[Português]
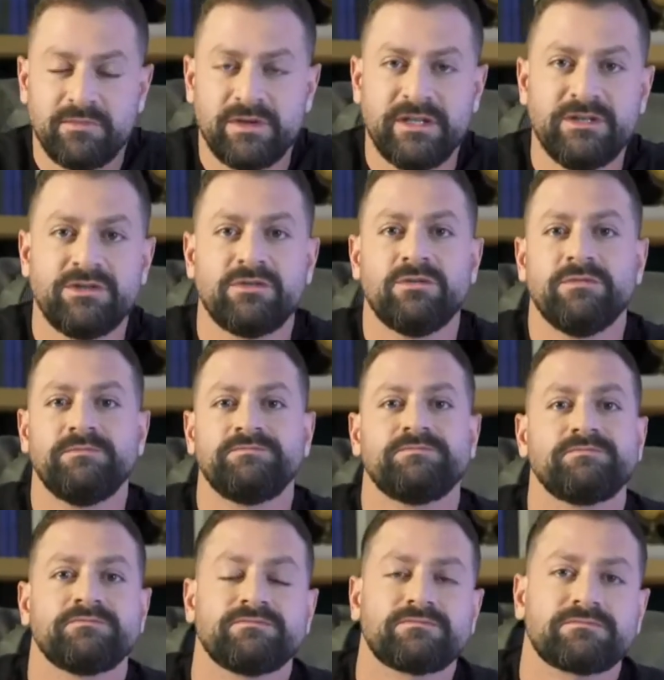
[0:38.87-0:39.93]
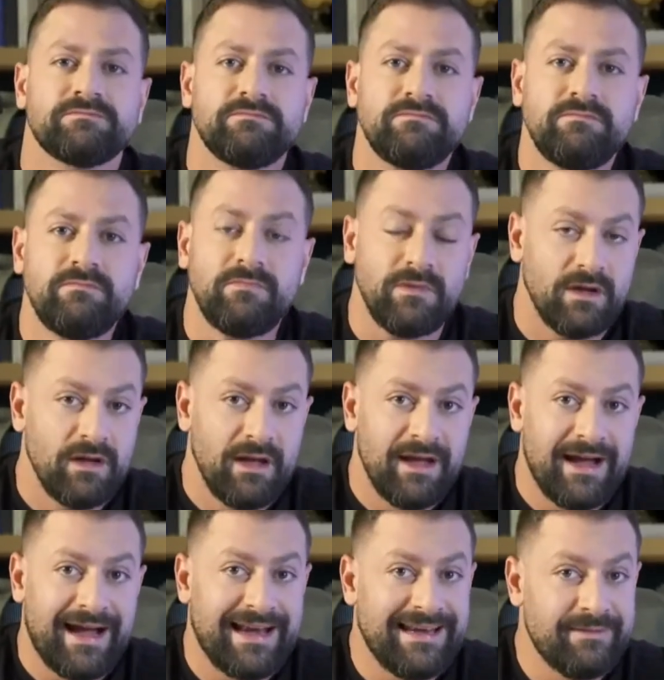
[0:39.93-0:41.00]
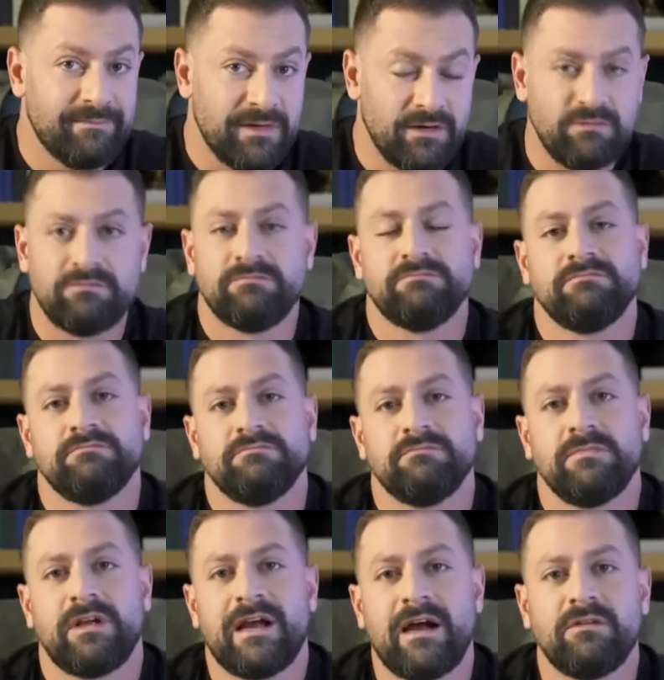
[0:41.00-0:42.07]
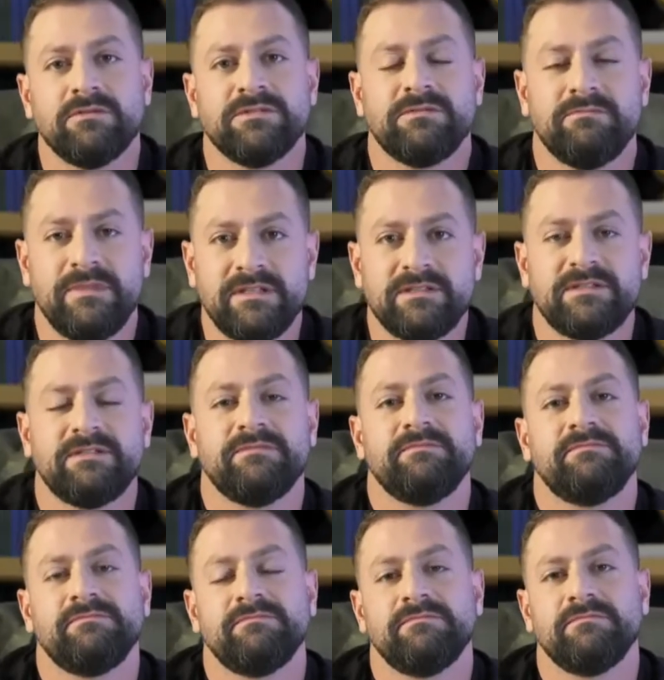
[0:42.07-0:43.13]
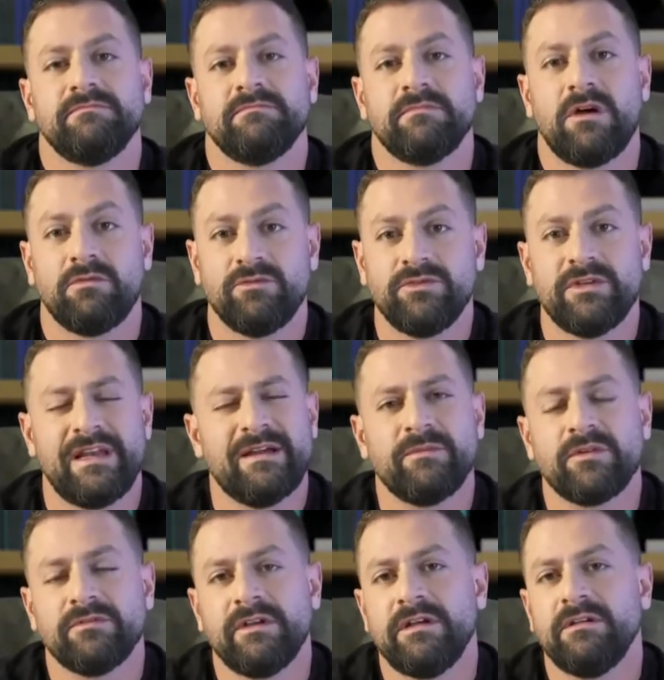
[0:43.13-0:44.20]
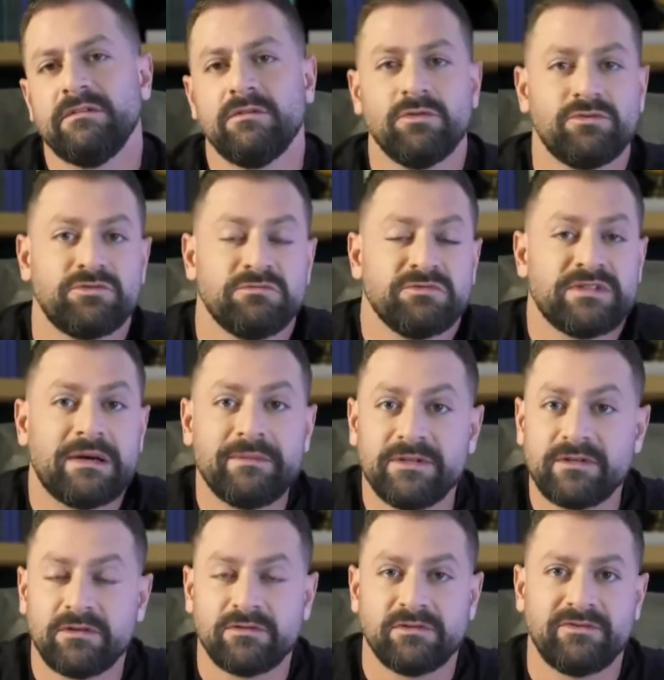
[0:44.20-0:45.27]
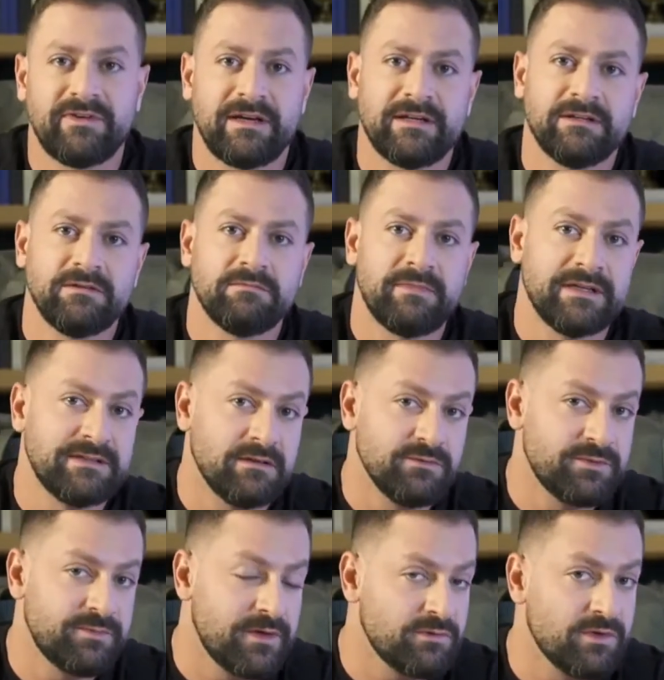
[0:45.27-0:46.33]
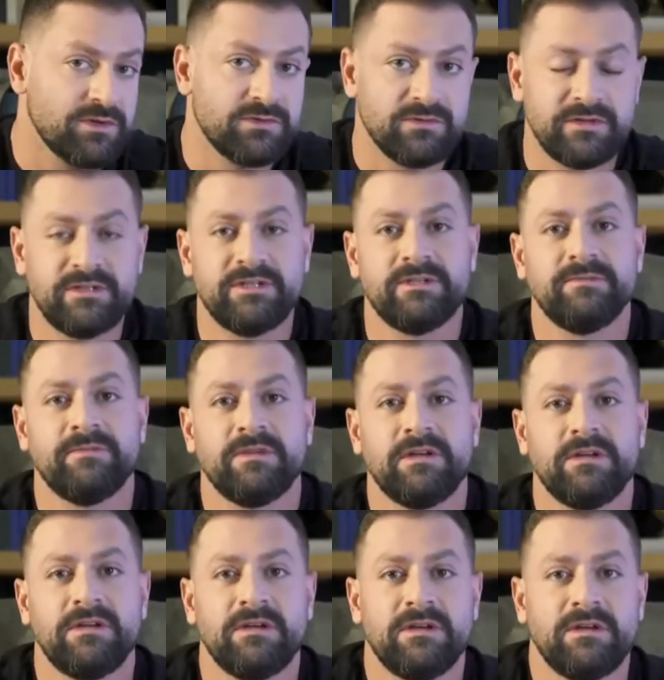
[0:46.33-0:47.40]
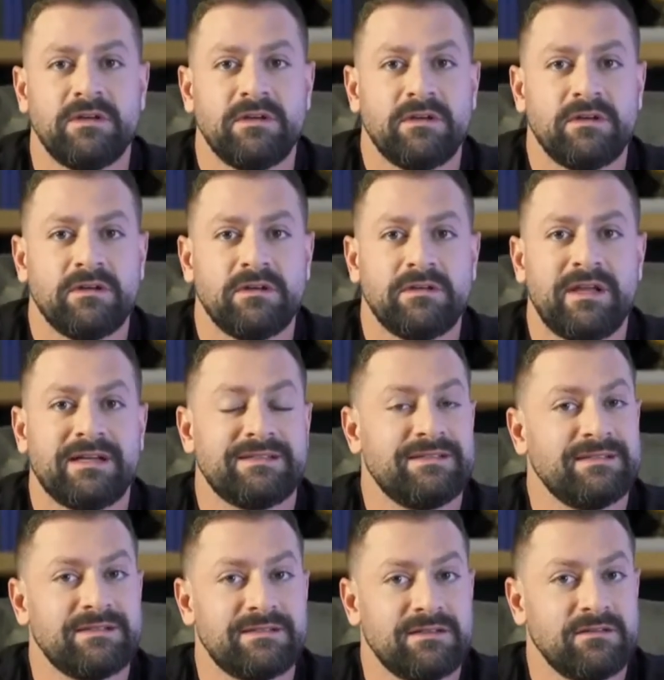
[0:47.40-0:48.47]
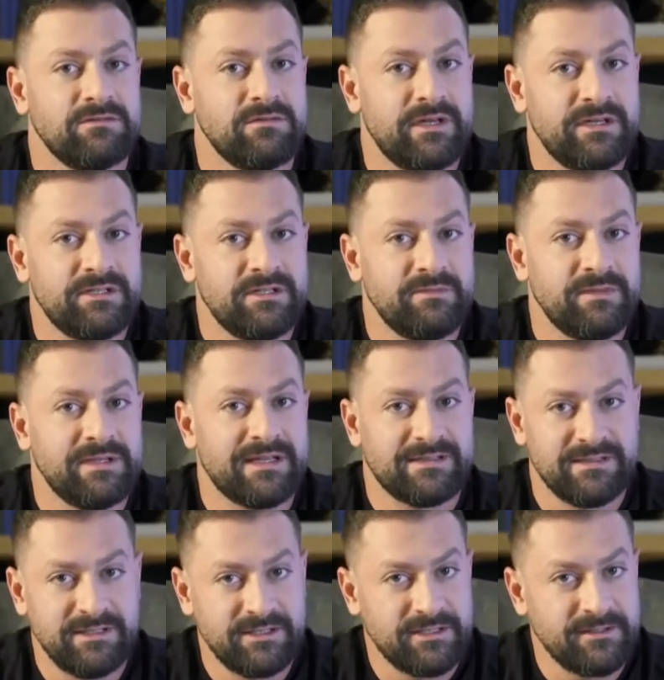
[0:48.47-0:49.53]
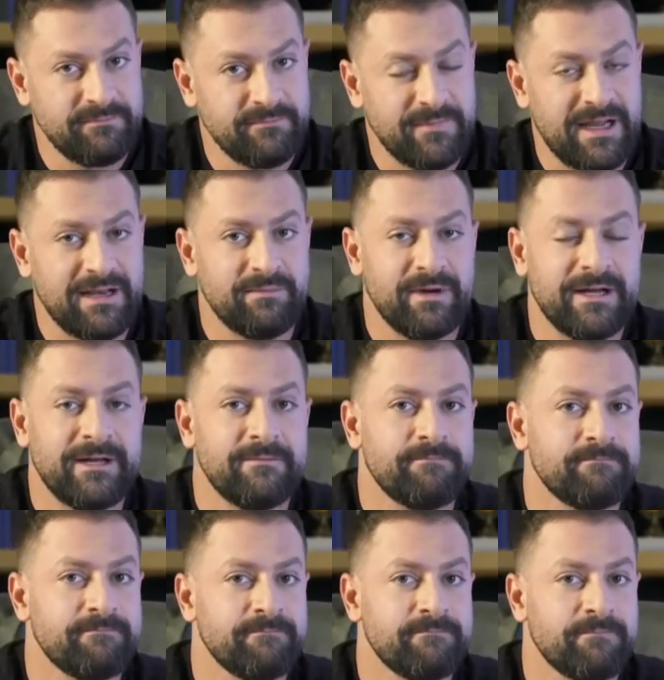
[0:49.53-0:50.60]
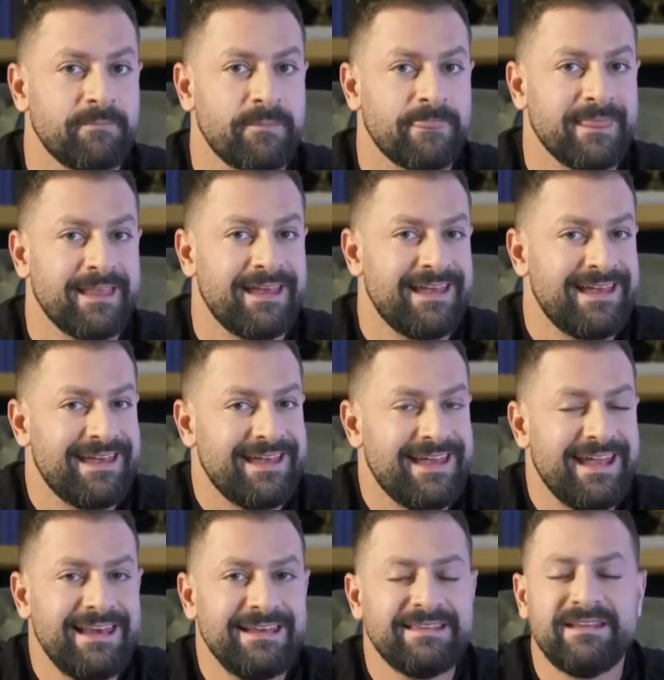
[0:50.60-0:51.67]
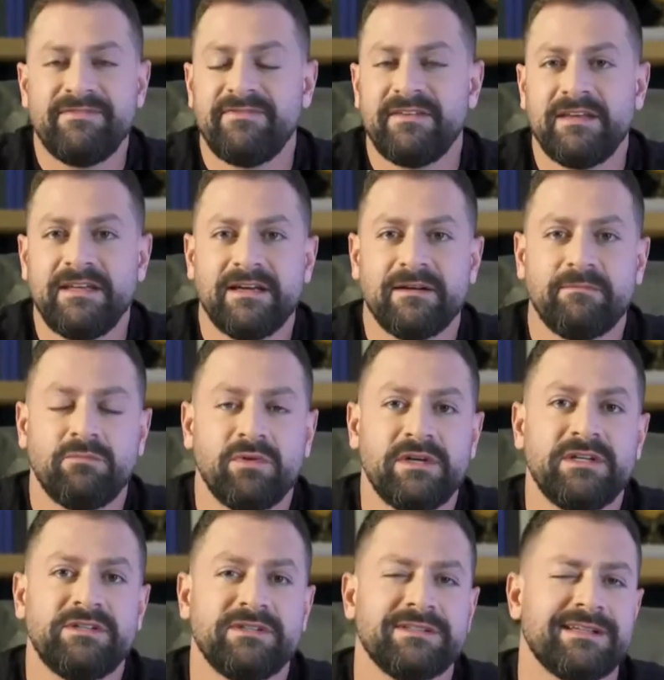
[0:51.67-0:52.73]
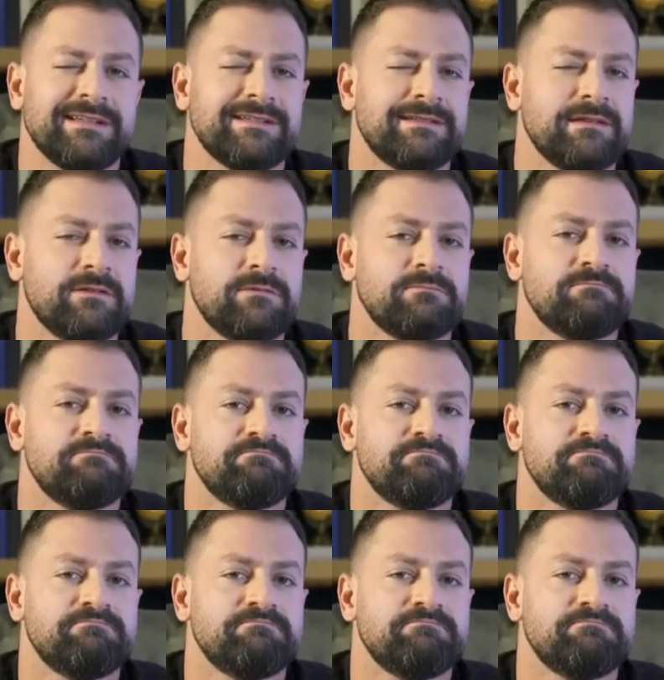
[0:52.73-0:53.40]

político alemão Carl Schmitt, alguns lembram dele, outros não sabem de quem eu estou falando, mas é um dos precursores da ascensão do regime nazista na Alemanha. Ele definia a politização